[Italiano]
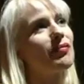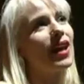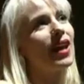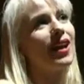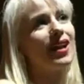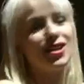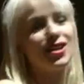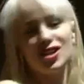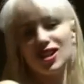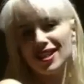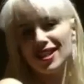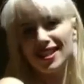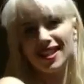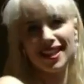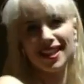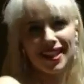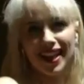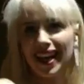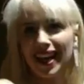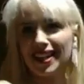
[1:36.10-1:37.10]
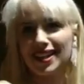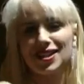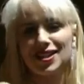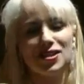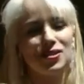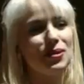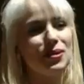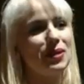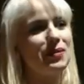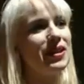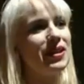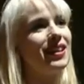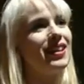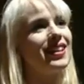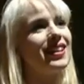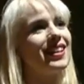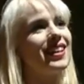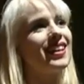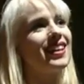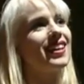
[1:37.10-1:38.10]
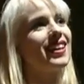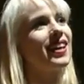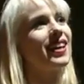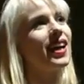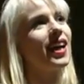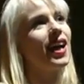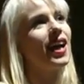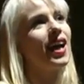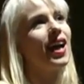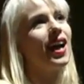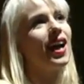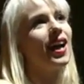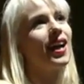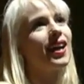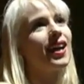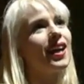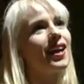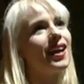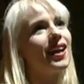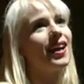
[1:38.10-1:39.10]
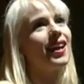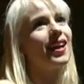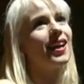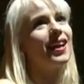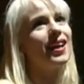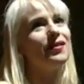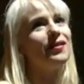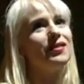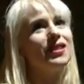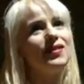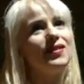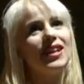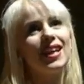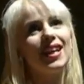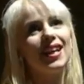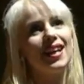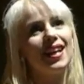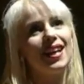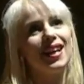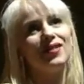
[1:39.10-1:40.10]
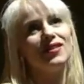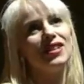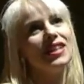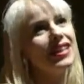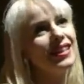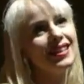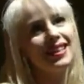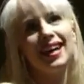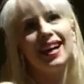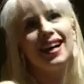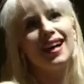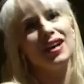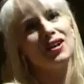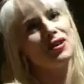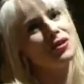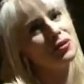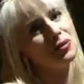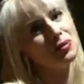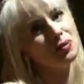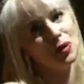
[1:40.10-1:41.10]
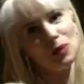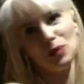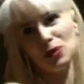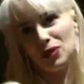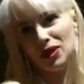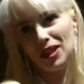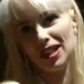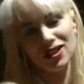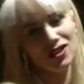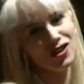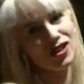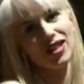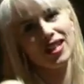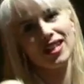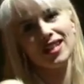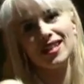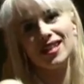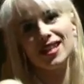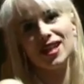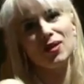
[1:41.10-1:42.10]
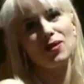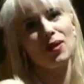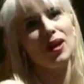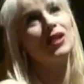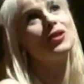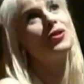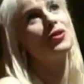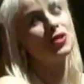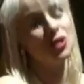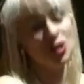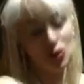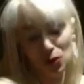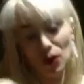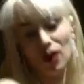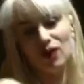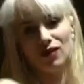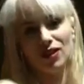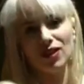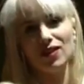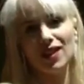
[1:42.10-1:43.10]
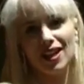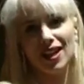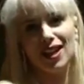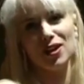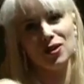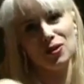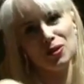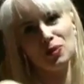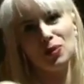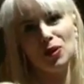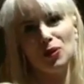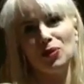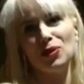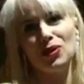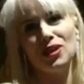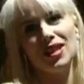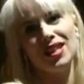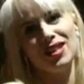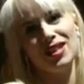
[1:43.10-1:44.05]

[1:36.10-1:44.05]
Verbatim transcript: a lasciarsi andare sicuramente e a vivere la vita con un po' più di leggerezza, quando si può viverla con un po' più di